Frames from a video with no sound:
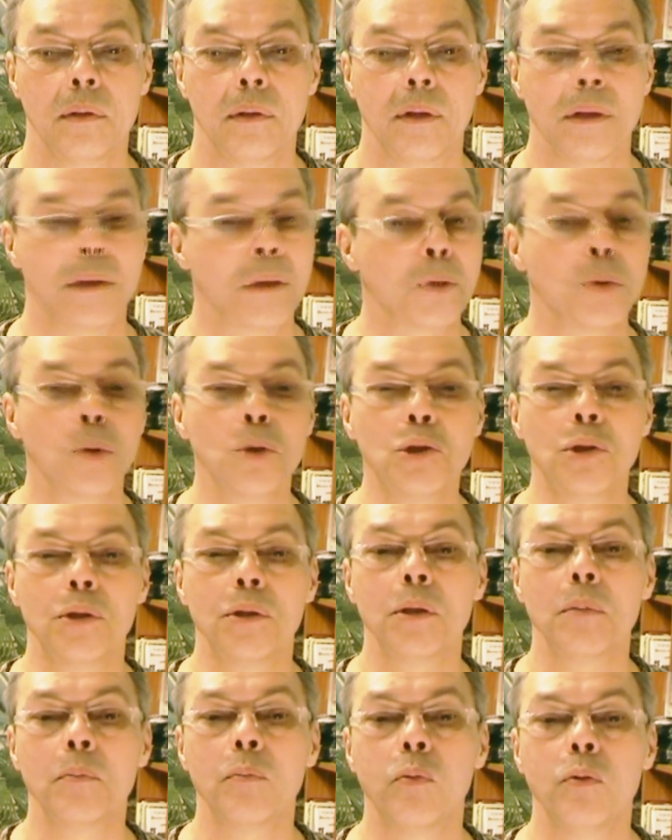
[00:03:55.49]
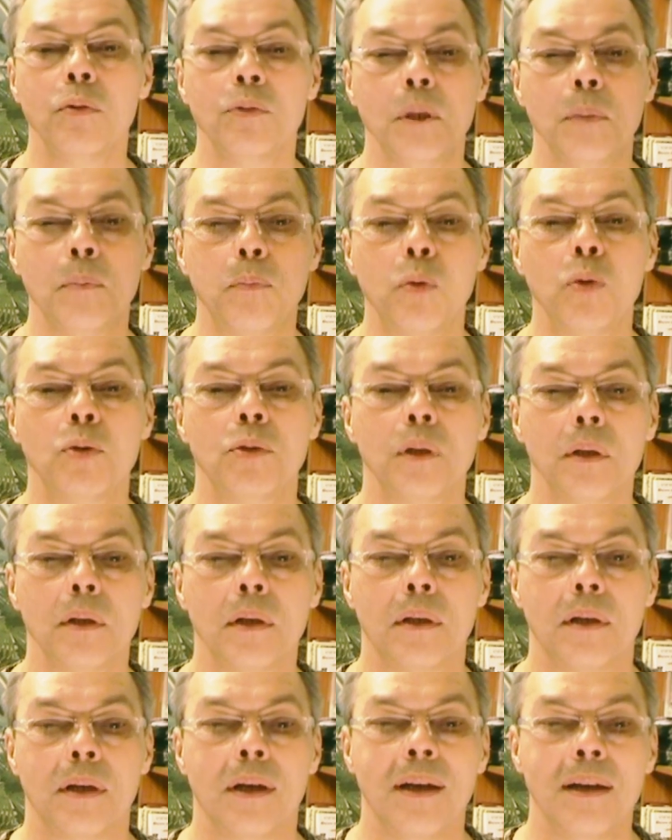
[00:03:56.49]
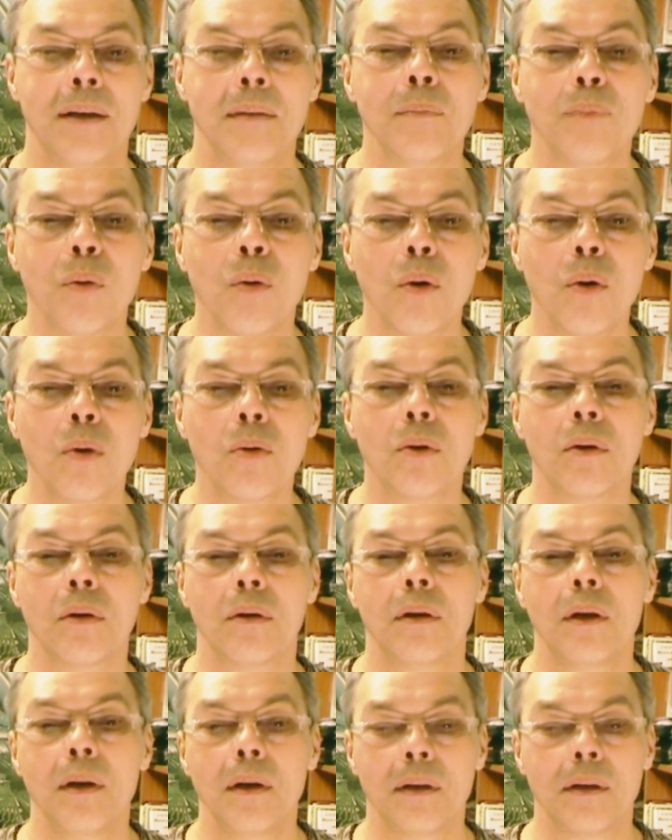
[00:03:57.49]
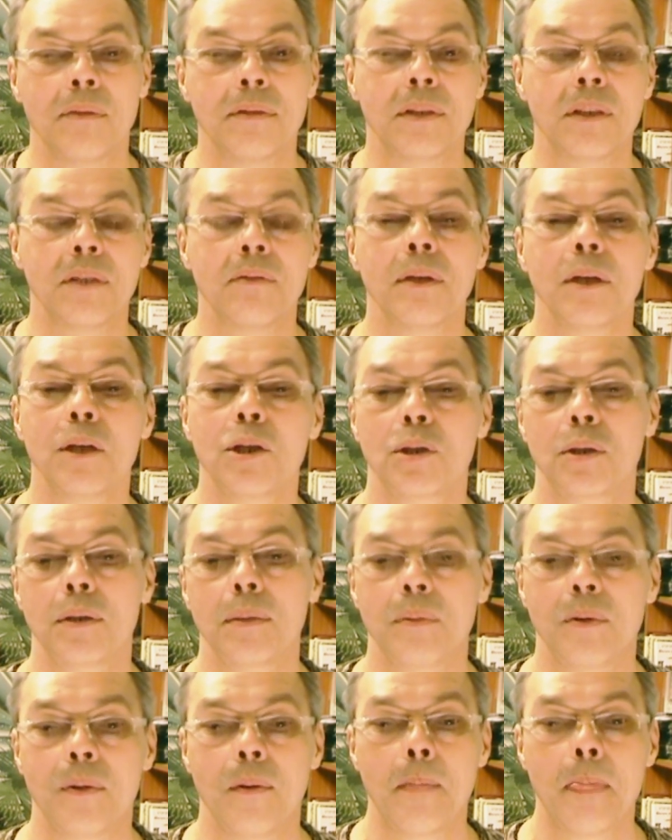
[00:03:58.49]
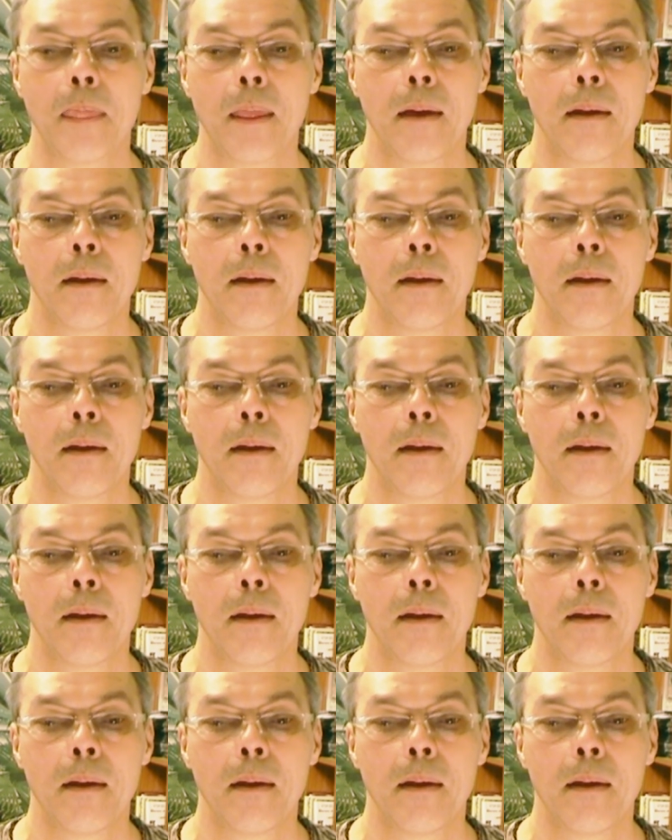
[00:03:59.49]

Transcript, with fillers: Это точно не, не путь к Богу, ко Всевышнему,